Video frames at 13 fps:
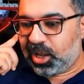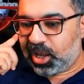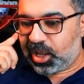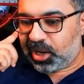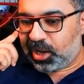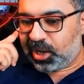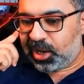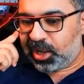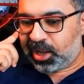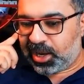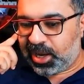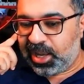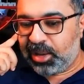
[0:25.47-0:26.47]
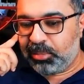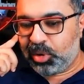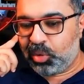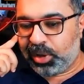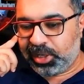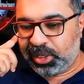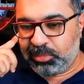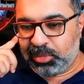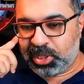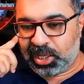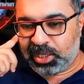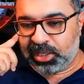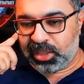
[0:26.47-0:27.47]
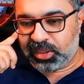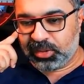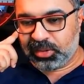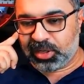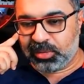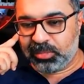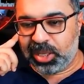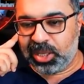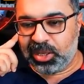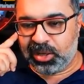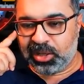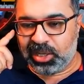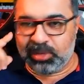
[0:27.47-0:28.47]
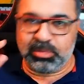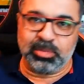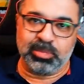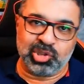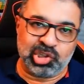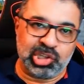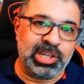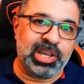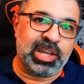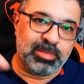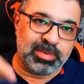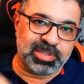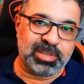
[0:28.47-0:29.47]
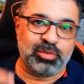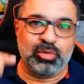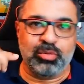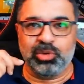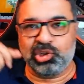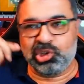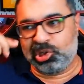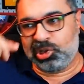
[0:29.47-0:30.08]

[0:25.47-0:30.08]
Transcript: العالم الوحيد من الاحداث الدراميه اللي بيمشيني على مزاجه مش